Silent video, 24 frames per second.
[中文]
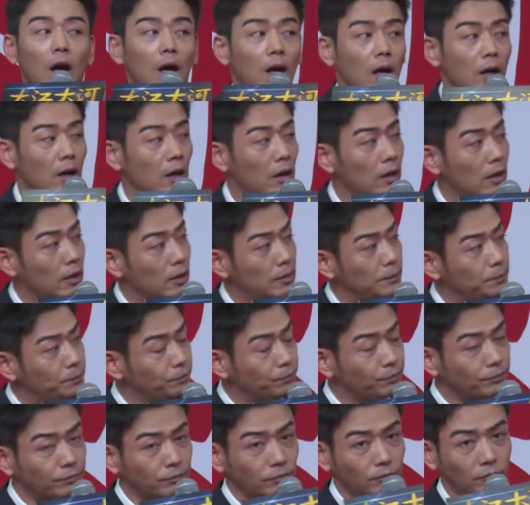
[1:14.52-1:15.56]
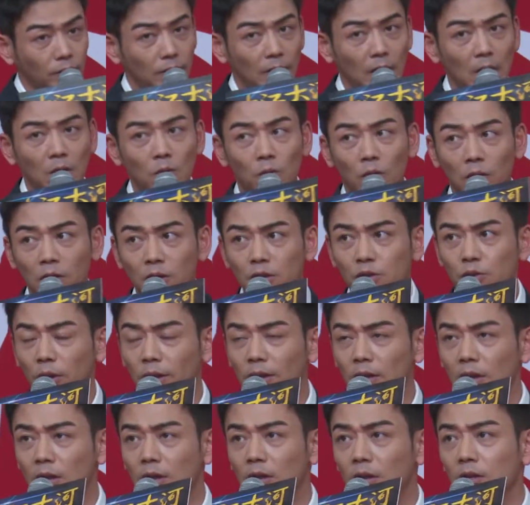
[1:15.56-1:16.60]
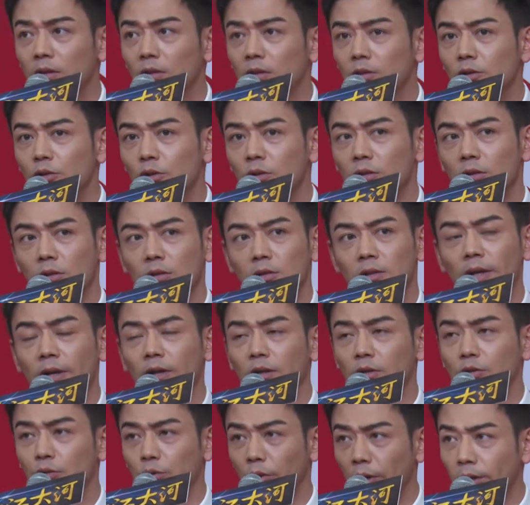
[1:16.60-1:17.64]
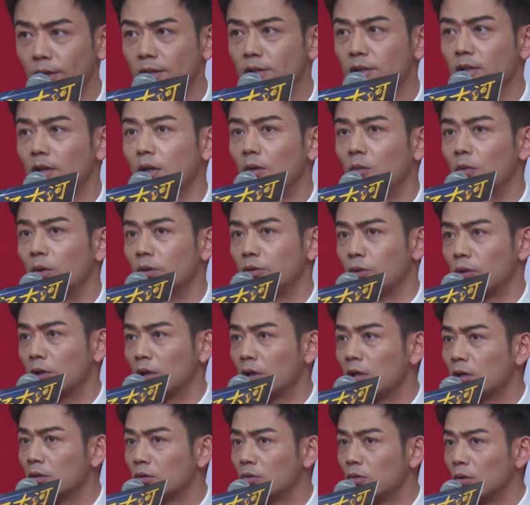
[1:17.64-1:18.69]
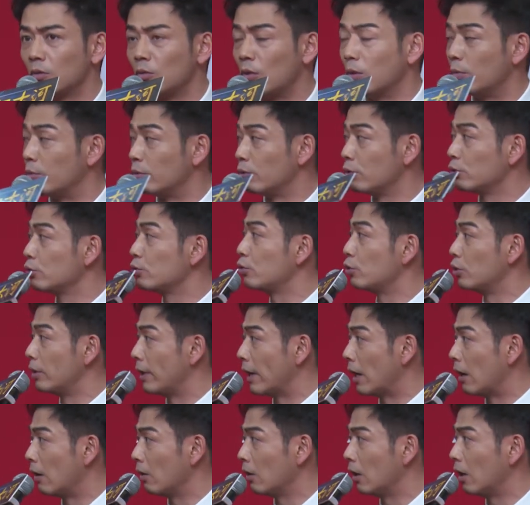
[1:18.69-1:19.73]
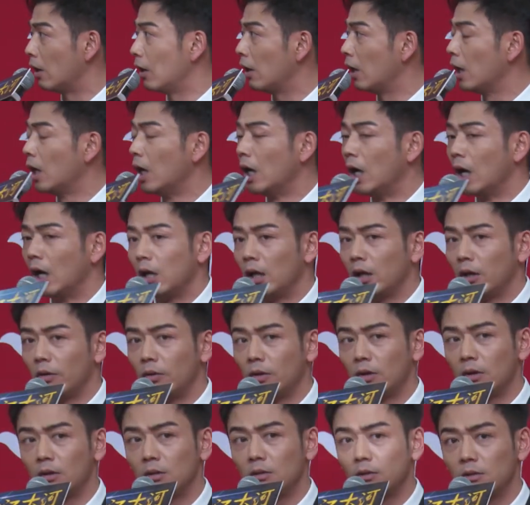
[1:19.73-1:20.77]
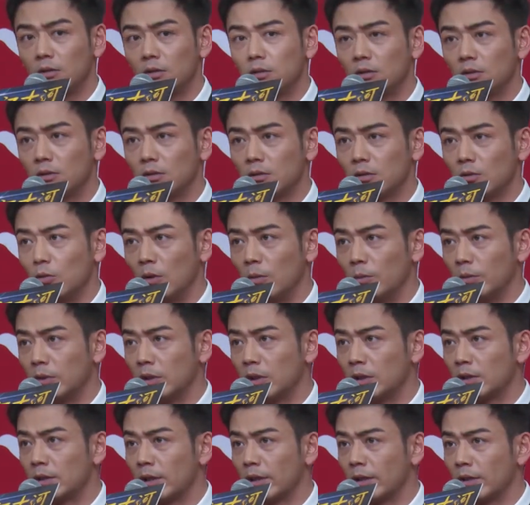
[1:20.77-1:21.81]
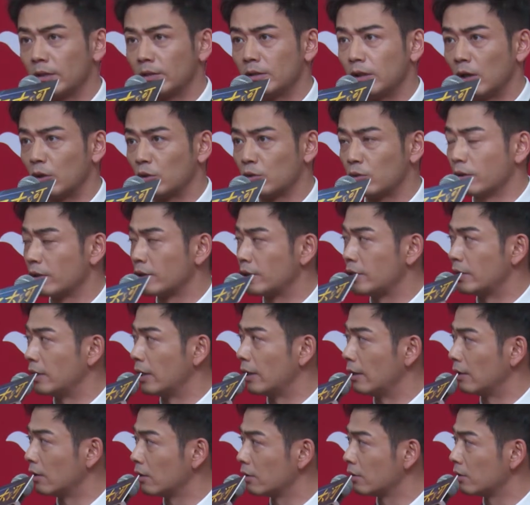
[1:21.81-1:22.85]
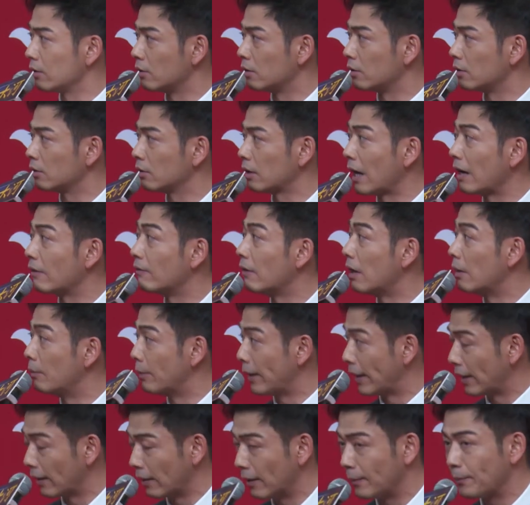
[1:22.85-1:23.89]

呃，我是觉得就是这个角色，我觉得更多我不用去聊了，因为我们的这个小说写的是太完美，